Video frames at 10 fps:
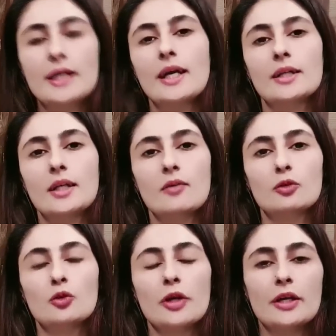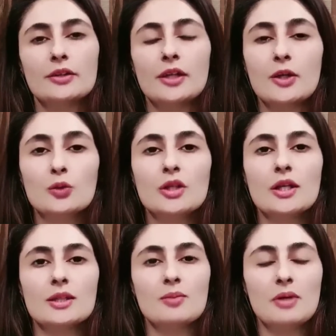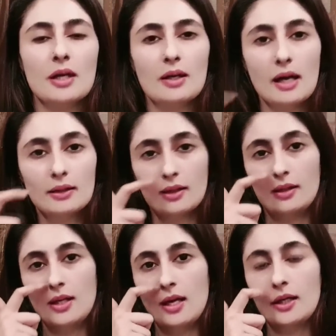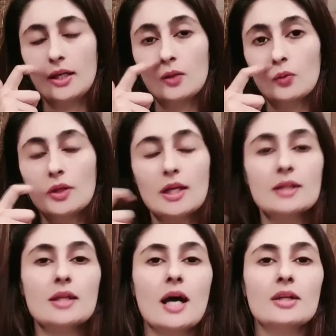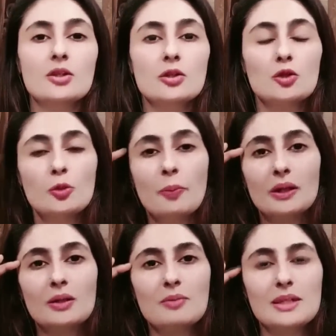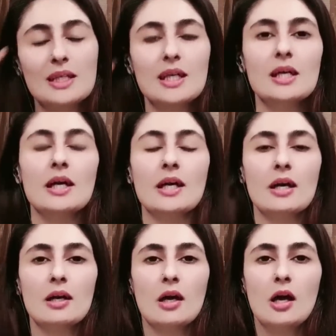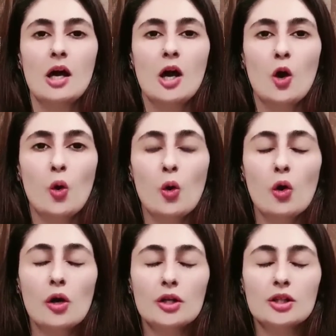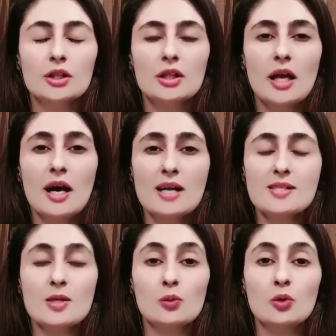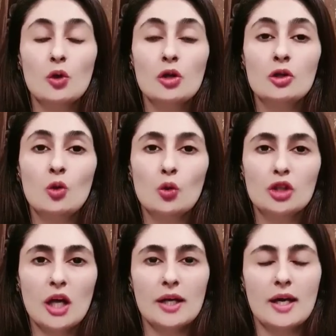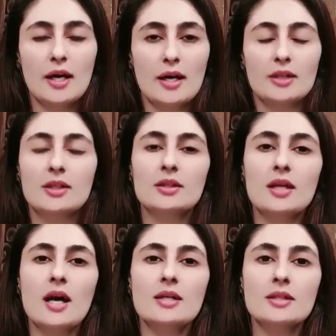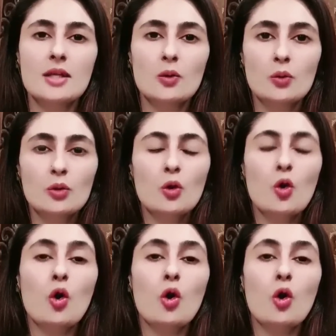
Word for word: है जी कि वो थोड़ी सड्यूसिंग किस्म की हरकत करती हैं लेकिन उनके साथ जो बदतमीज़ी की गई है और जिस तरह से उनको नोचा गया है जिस तरह से उनको